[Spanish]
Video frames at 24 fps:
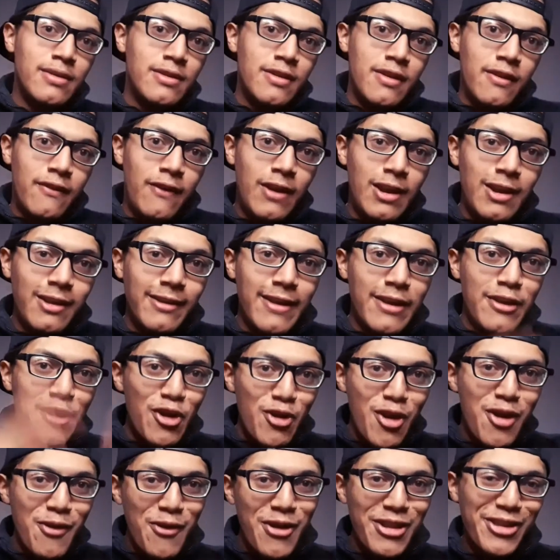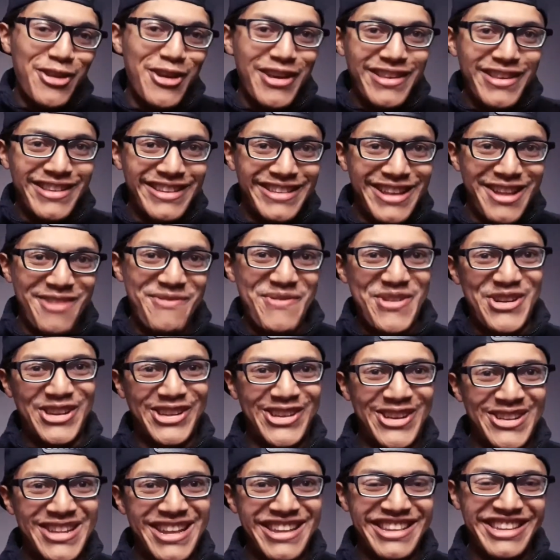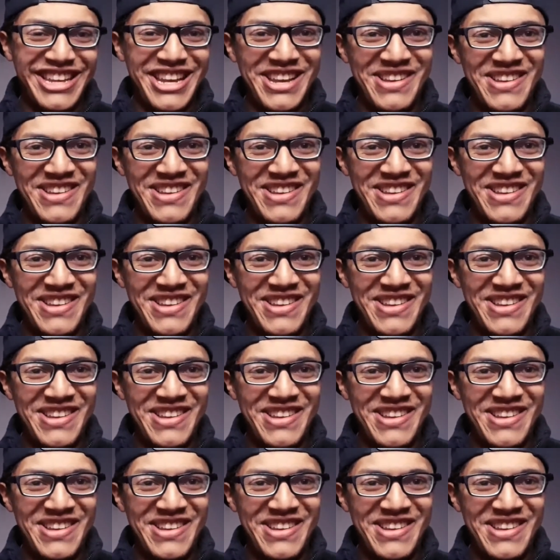feliz año nuevo a todas esas personas que